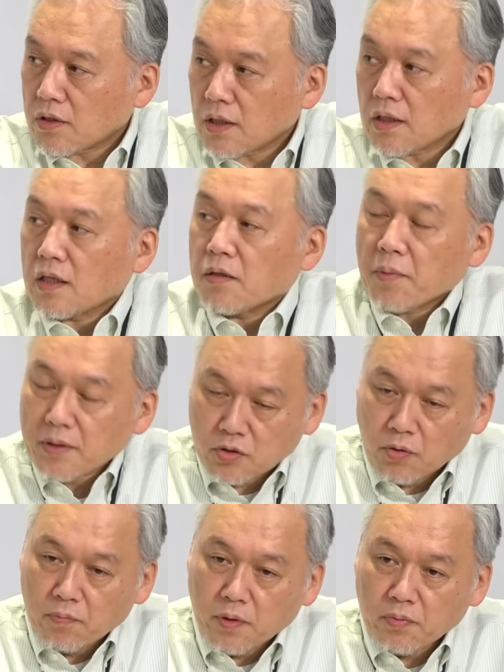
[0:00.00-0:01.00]
か出てきます
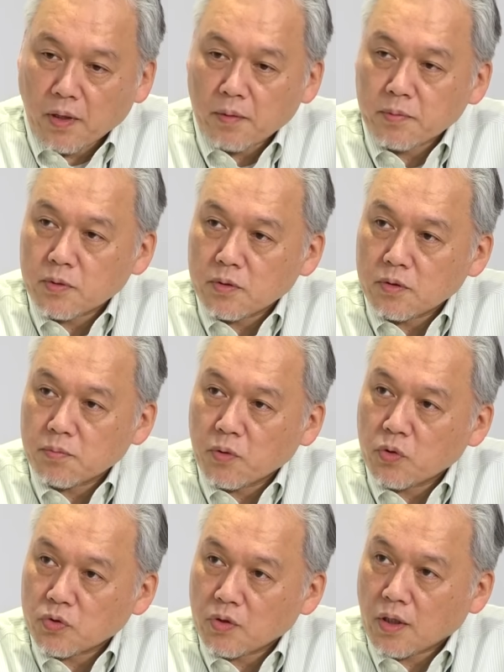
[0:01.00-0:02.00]
と、で5
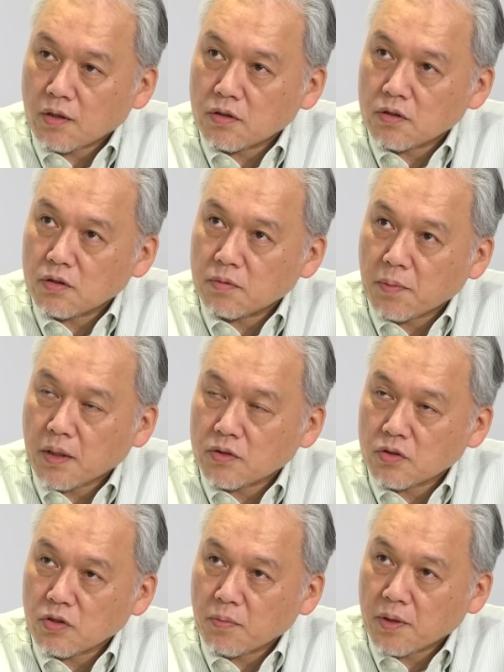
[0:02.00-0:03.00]
もおそらく、まあ、
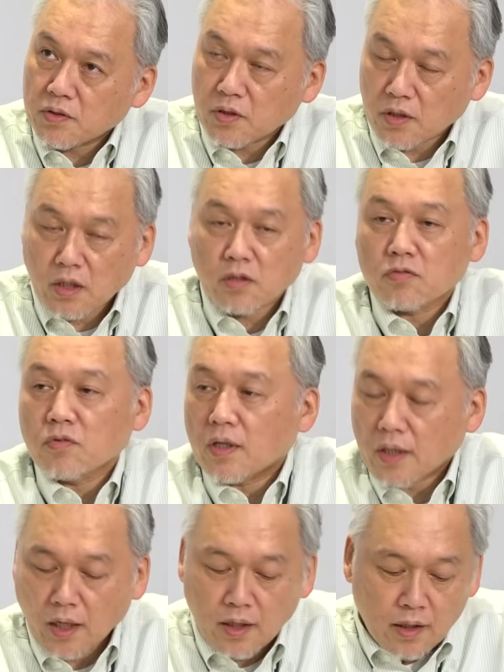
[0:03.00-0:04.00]
次の Mark3 が出てくるの
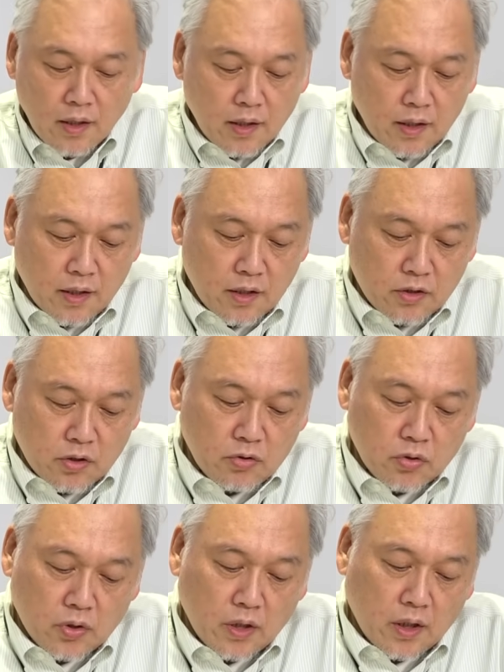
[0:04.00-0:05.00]
かな、ってい
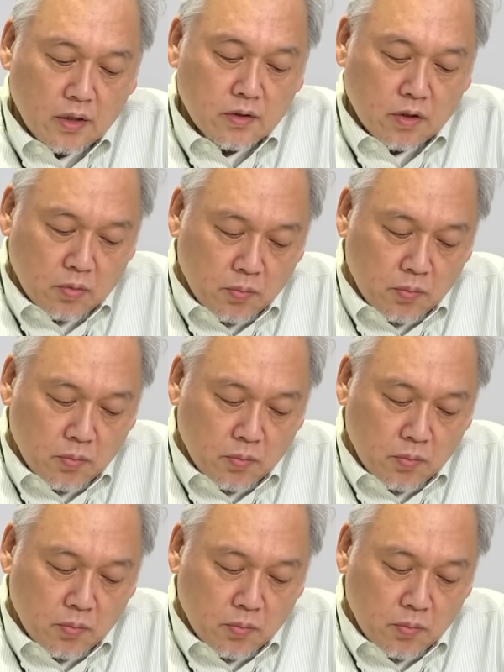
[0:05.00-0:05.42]
う予定なんですけど